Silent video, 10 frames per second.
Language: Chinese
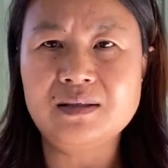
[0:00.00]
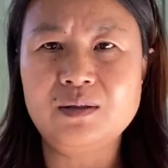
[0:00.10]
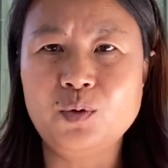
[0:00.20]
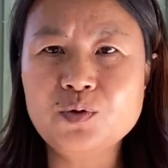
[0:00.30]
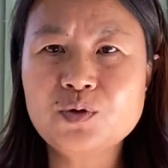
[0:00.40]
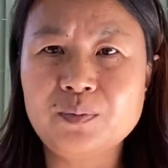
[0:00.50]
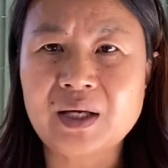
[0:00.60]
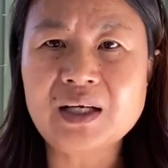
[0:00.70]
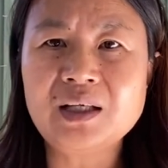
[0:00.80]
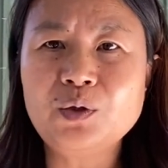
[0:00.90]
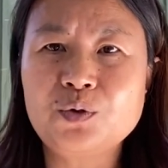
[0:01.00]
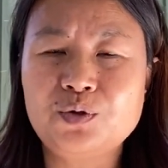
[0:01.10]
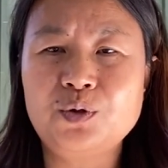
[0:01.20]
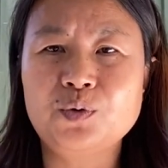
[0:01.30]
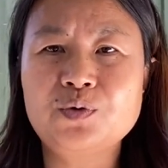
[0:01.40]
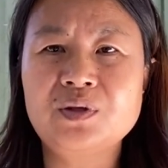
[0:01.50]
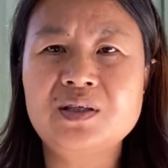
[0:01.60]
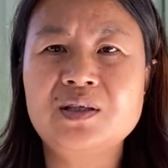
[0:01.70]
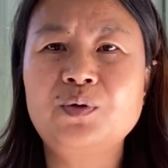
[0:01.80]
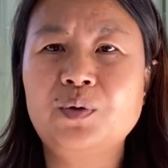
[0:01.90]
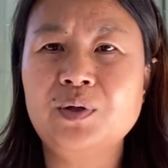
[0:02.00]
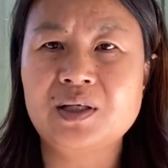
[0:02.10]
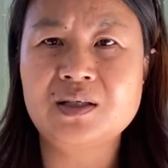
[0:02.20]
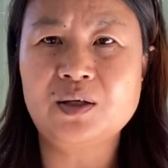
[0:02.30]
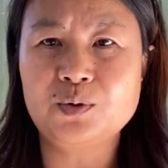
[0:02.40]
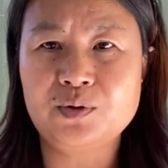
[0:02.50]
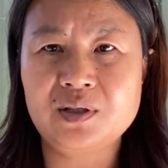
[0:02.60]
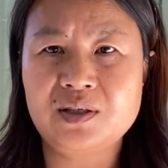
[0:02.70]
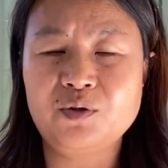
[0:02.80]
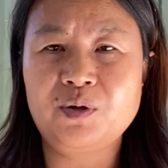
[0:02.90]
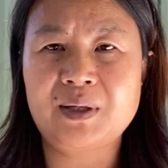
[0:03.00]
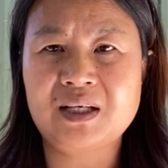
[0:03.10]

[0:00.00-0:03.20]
农每个人都有去农村的机会，或者上郊区的机会吧，